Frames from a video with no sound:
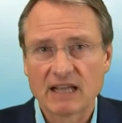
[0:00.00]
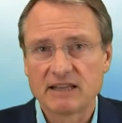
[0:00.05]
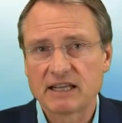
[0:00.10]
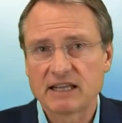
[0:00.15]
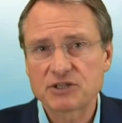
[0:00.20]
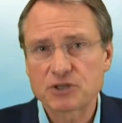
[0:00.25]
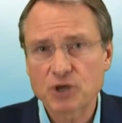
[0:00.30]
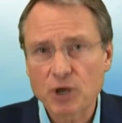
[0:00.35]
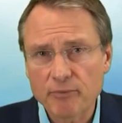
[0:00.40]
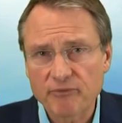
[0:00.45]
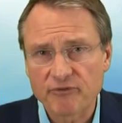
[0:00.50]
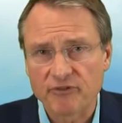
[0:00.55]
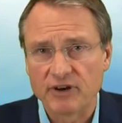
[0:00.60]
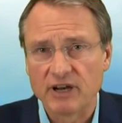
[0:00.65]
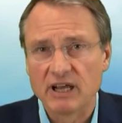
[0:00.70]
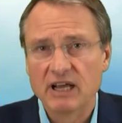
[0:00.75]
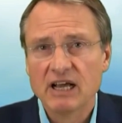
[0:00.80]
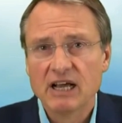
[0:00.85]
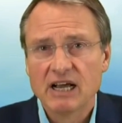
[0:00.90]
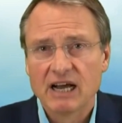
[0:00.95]
Das
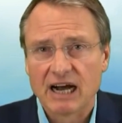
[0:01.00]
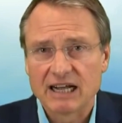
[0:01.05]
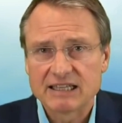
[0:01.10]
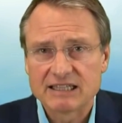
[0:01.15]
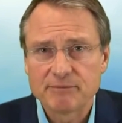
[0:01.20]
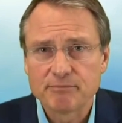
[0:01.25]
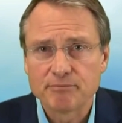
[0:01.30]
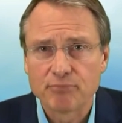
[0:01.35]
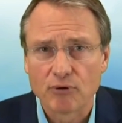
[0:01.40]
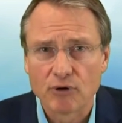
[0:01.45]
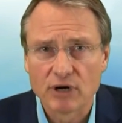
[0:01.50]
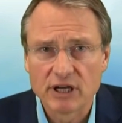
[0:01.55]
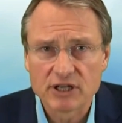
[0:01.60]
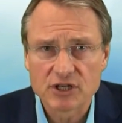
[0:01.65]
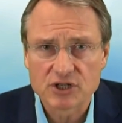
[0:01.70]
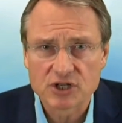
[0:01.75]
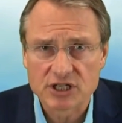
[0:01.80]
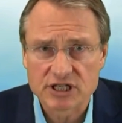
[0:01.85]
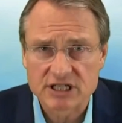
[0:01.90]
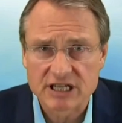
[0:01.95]
Köpfen hat im
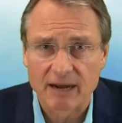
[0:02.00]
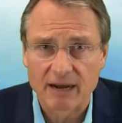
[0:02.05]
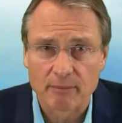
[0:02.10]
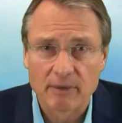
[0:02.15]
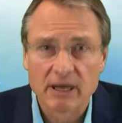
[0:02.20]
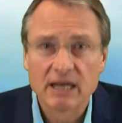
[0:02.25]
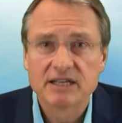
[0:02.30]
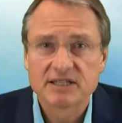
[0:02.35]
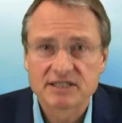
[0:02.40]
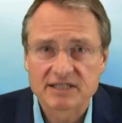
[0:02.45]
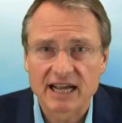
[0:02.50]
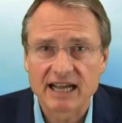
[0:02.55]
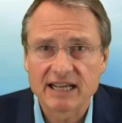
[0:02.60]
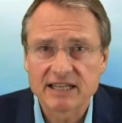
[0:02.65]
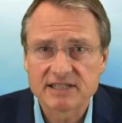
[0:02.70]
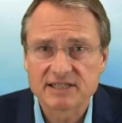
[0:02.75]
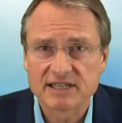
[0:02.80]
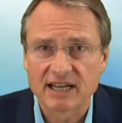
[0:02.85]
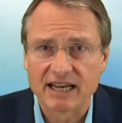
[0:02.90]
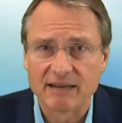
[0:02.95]
politischen Islam
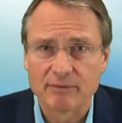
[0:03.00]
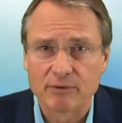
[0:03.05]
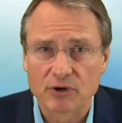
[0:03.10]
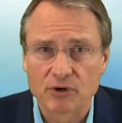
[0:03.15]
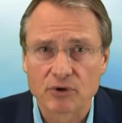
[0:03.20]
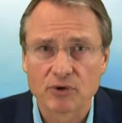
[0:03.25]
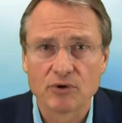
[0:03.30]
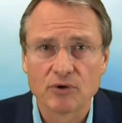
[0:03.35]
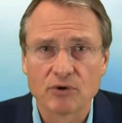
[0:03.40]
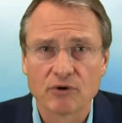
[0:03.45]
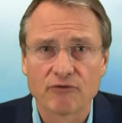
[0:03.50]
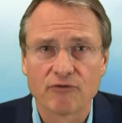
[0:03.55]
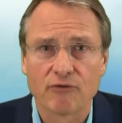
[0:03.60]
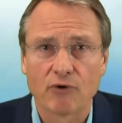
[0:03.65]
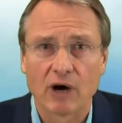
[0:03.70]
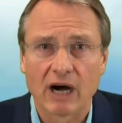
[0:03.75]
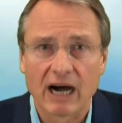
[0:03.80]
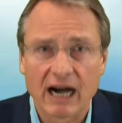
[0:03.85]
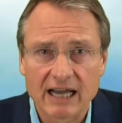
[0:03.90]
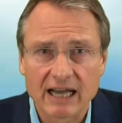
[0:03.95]
seit seiner Begründung
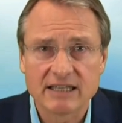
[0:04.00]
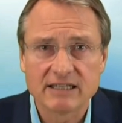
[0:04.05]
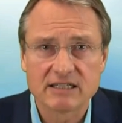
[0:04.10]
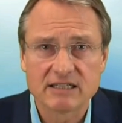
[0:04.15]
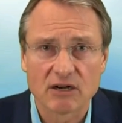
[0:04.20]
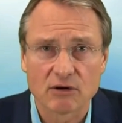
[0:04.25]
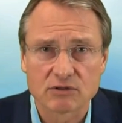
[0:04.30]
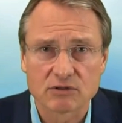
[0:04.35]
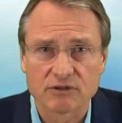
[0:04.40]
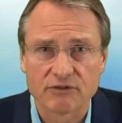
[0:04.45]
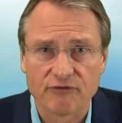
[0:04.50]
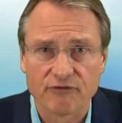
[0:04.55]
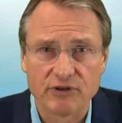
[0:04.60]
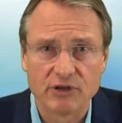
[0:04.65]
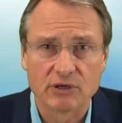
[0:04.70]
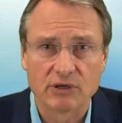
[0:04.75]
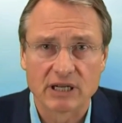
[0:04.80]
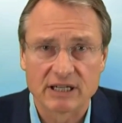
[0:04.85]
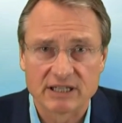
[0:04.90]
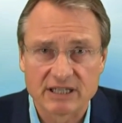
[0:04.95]
vor
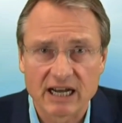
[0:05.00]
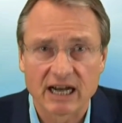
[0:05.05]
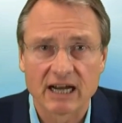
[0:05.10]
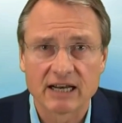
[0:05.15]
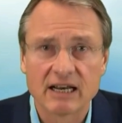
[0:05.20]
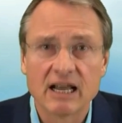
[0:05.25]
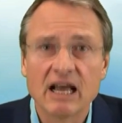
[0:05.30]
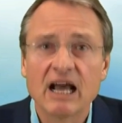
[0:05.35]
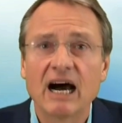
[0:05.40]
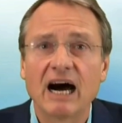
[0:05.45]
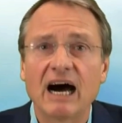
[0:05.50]
1400 Jahren